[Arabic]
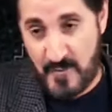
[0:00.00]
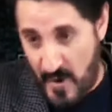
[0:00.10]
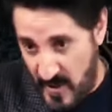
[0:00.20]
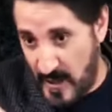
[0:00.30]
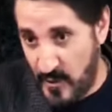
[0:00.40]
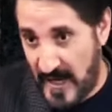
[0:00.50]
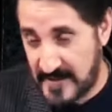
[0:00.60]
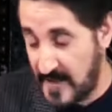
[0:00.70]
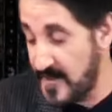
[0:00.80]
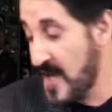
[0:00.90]
وهو راوي
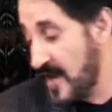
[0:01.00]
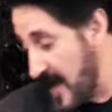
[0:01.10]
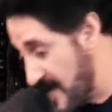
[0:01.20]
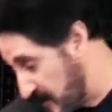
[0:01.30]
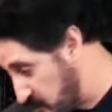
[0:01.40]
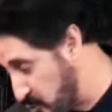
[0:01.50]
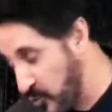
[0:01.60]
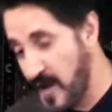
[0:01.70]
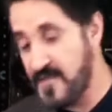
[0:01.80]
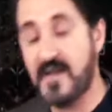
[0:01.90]
حديث كان رسول
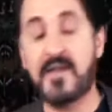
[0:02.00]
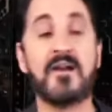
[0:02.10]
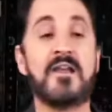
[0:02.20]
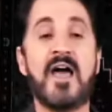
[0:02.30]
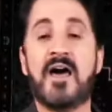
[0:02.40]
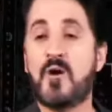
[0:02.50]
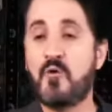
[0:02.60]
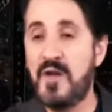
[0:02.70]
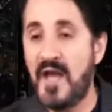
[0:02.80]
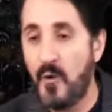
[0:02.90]
الله ذاكرا لله على
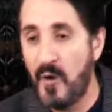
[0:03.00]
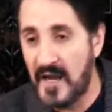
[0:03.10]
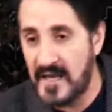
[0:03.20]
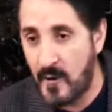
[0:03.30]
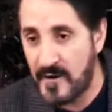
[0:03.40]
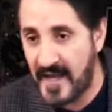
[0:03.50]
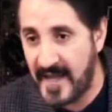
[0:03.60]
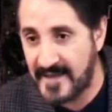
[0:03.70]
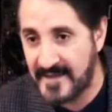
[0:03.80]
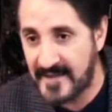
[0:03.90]
كل أحواله أو
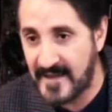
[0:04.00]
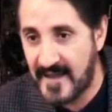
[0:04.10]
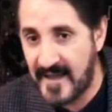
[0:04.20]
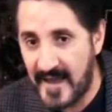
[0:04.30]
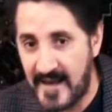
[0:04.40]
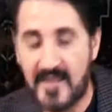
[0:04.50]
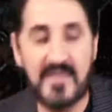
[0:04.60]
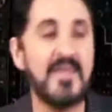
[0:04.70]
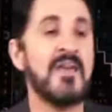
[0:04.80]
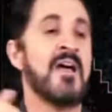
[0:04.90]
أنحائه
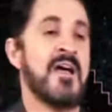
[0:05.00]
الذي